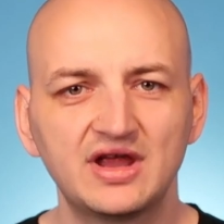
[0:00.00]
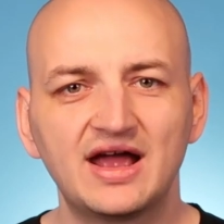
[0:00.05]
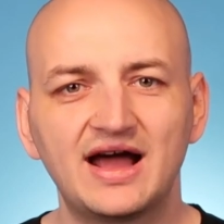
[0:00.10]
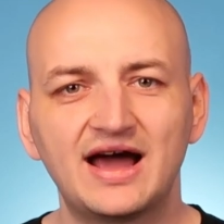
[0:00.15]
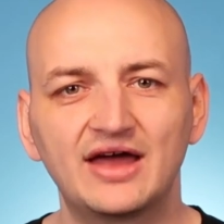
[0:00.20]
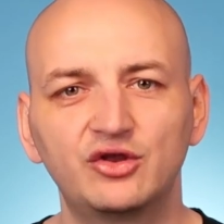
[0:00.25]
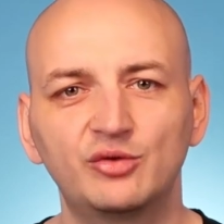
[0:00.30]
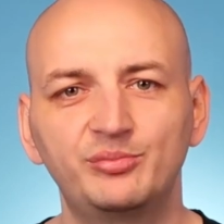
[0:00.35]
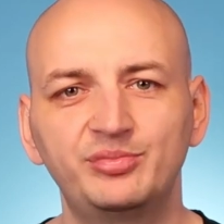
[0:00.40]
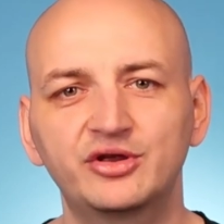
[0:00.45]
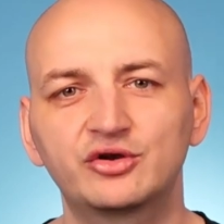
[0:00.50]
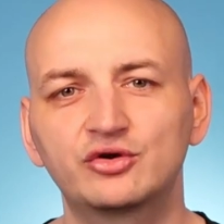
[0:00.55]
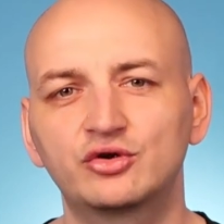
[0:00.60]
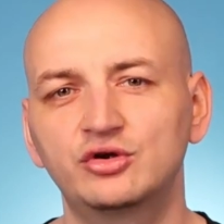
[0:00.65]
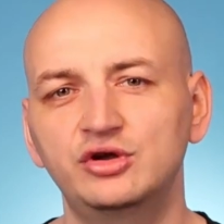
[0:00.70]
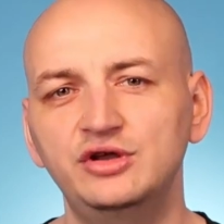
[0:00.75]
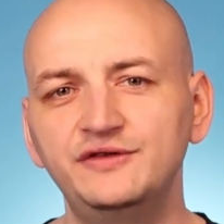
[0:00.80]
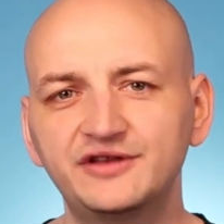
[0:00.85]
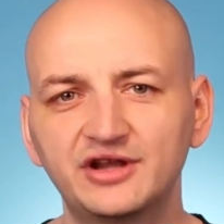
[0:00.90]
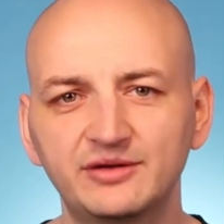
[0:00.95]
a dopiero
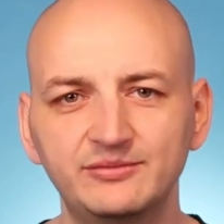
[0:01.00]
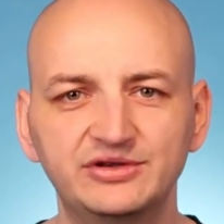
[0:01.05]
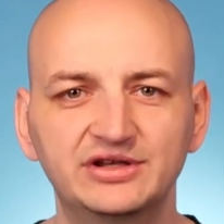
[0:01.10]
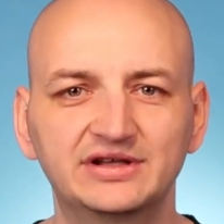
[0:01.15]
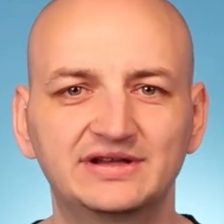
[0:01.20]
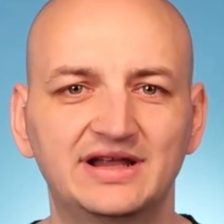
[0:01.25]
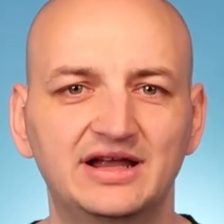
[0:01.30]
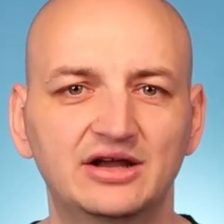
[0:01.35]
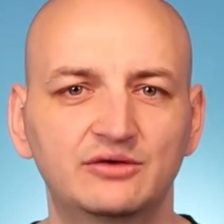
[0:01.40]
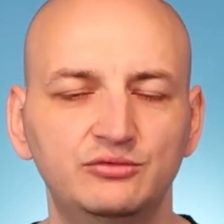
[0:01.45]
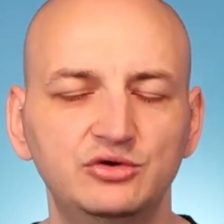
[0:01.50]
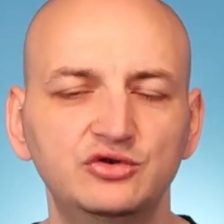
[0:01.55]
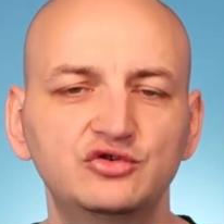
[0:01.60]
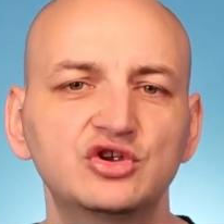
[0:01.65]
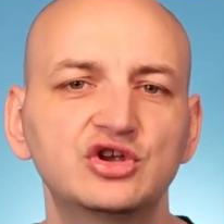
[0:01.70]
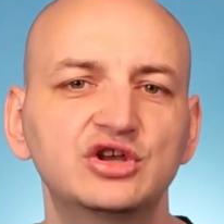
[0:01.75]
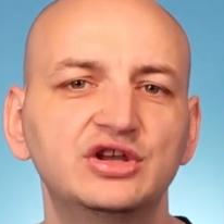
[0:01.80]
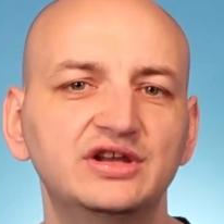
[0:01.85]
Intermediate Language